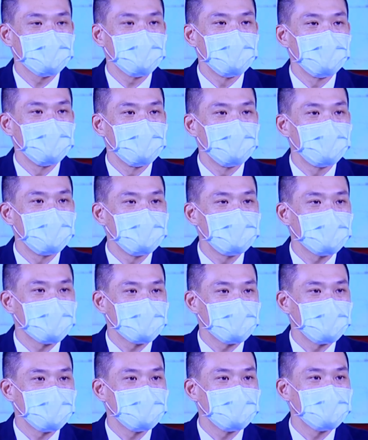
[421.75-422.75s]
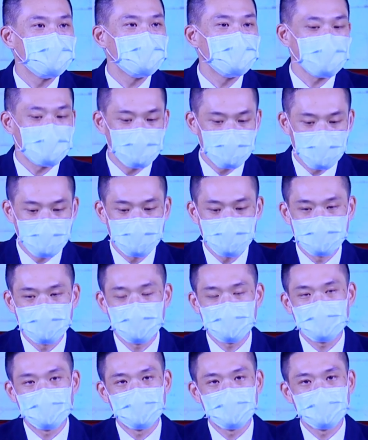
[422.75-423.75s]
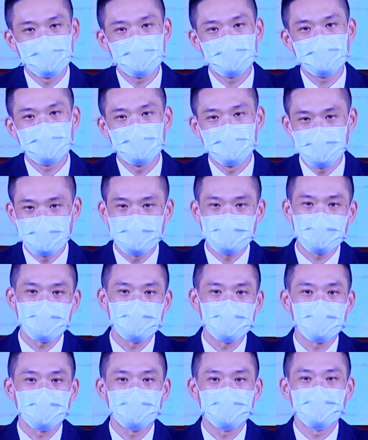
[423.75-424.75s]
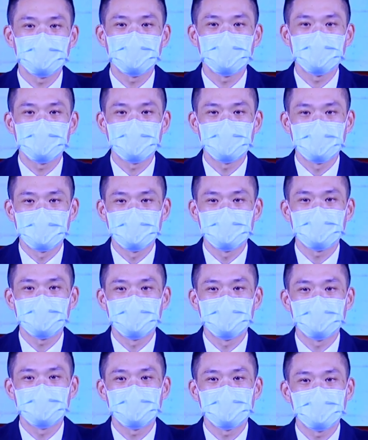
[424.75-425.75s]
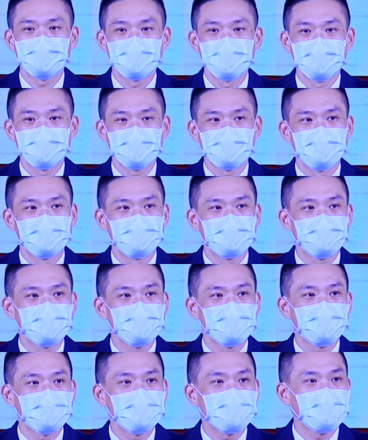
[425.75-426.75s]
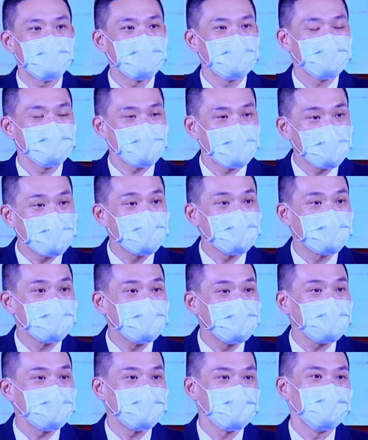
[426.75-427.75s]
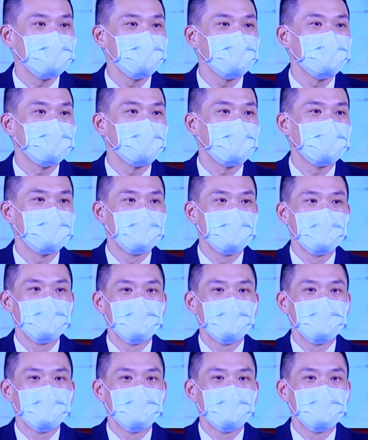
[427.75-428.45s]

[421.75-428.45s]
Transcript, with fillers: 们分享爷爷这一段的这个历程啊，尤其是人生的最大最后的这一幕啊，